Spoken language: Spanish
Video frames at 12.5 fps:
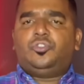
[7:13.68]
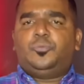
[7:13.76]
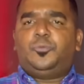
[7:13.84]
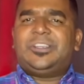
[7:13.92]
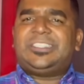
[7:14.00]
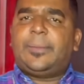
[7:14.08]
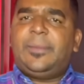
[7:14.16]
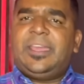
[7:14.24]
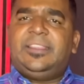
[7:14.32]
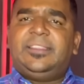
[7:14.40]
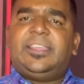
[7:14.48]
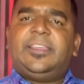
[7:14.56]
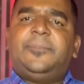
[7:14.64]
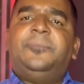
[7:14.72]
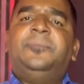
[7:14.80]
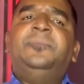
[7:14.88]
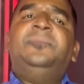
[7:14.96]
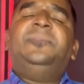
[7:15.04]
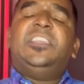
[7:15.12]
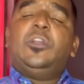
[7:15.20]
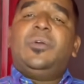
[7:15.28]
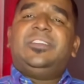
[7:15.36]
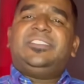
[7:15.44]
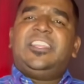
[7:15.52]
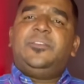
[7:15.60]
supuestamente
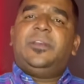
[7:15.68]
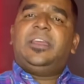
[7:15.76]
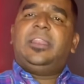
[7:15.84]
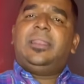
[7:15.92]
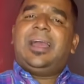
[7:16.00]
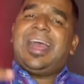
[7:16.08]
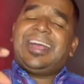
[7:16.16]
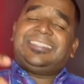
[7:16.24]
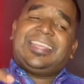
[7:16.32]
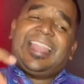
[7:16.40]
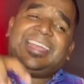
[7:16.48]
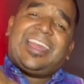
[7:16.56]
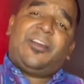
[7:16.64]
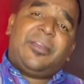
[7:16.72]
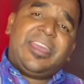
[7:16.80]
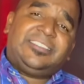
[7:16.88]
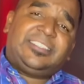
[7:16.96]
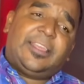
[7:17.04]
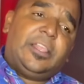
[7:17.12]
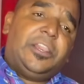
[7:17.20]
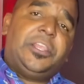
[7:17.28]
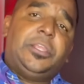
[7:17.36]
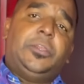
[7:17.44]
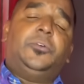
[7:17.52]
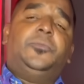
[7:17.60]
llegó a este nivel hasta la cabeza del
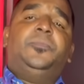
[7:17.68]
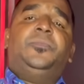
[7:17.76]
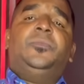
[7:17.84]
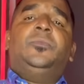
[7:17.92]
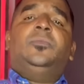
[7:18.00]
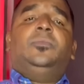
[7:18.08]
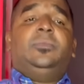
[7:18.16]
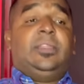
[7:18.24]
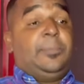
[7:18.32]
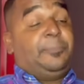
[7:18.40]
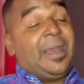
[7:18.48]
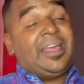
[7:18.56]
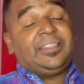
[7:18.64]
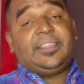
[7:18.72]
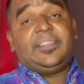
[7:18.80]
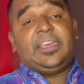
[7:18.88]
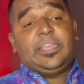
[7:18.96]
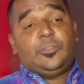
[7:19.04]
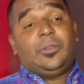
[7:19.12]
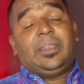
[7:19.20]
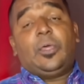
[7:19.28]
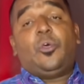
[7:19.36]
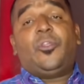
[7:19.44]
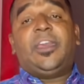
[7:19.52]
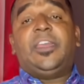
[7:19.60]
río, de parte de ellos, del
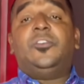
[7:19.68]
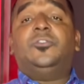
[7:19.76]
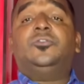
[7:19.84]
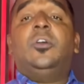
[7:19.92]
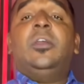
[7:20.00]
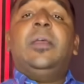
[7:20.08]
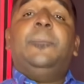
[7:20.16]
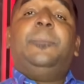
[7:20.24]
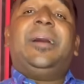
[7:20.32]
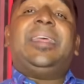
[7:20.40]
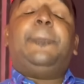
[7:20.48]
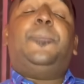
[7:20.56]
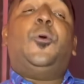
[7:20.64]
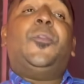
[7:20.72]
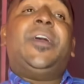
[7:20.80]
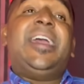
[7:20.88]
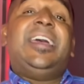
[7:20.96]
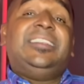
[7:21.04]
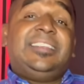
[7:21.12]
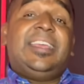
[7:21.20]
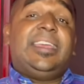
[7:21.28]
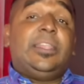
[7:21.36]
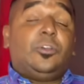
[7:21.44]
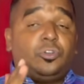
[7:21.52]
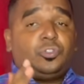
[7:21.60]
lado de ellos, para poder
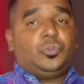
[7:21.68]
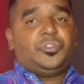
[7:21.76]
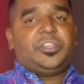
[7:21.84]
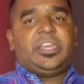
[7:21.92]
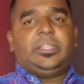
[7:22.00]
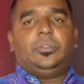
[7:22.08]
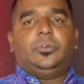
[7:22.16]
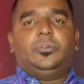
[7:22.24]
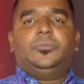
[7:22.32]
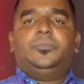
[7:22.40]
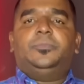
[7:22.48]
seguir construyendo,